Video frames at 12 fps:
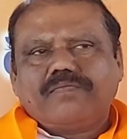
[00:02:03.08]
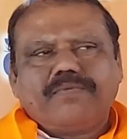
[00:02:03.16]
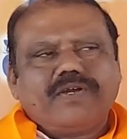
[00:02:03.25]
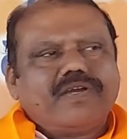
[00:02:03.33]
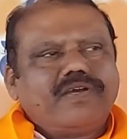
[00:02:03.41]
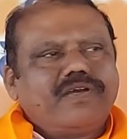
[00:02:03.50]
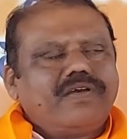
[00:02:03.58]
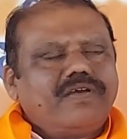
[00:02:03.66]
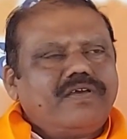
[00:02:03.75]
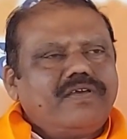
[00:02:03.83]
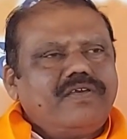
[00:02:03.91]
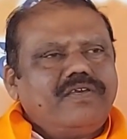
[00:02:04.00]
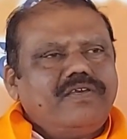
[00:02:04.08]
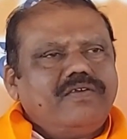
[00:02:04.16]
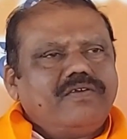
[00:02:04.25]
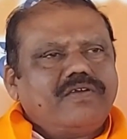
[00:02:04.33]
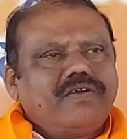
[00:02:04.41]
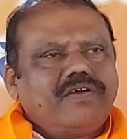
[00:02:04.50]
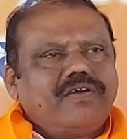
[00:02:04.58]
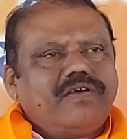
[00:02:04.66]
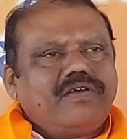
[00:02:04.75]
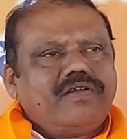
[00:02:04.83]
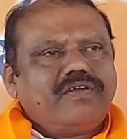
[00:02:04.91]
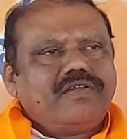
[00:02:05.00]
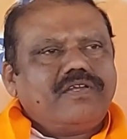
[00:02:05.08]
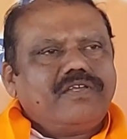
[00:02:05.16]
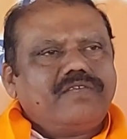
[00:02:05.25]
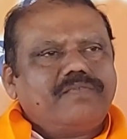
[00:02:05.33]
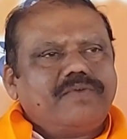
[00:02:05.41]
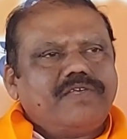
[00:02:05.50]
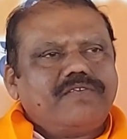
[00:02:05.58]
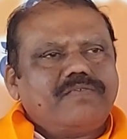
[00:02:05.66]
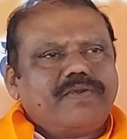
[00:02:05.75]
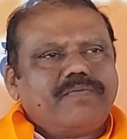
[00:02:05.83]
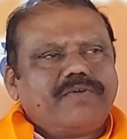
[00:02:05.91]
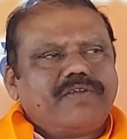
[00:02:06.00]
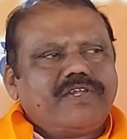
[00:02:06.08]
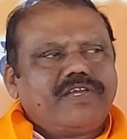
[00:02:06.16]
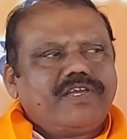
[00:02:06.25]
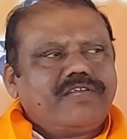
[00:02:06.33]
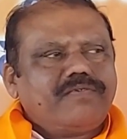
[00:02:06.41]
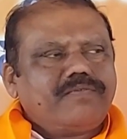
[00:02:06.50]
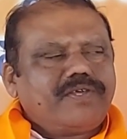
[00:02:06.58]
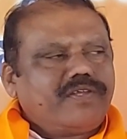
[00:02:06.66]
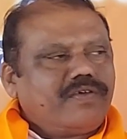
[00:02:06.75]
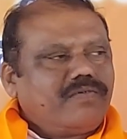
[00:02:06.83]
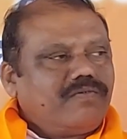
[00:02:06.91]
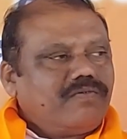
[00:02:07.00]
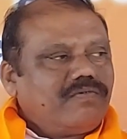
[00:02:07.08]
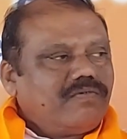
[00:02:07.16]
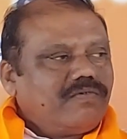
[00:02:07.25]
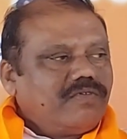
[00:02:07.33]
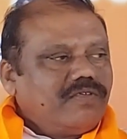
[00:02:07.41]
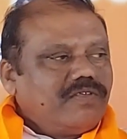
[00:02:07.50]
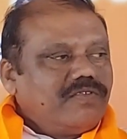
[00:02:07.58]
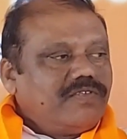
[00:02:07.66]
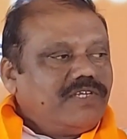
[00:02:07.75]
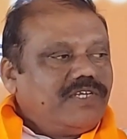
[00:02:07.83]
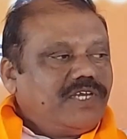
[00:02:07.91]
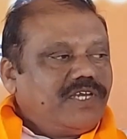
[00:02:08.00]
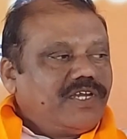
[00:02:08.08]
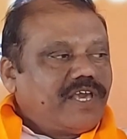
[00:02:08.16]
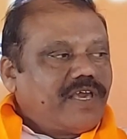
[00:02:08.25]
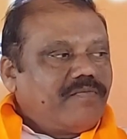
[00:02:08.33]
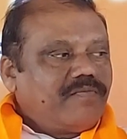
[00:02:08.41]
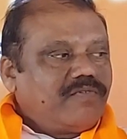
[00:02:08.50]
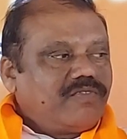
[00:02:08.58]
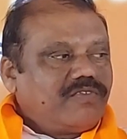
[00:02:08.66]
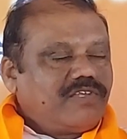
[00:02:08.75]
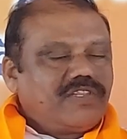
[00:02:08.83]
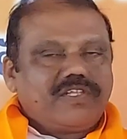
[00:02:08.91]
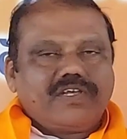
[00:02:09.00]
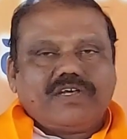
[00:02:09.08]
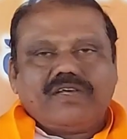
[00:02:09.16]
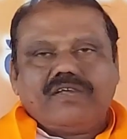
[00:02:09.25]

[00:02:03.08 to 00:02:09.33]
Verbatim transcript: తప్పక ఈ యొక్క టీఎస్పిఎస్ పేపర్ లీకేజ్ పైన సిట్టింగ్ న్యాయమూర్తి చేత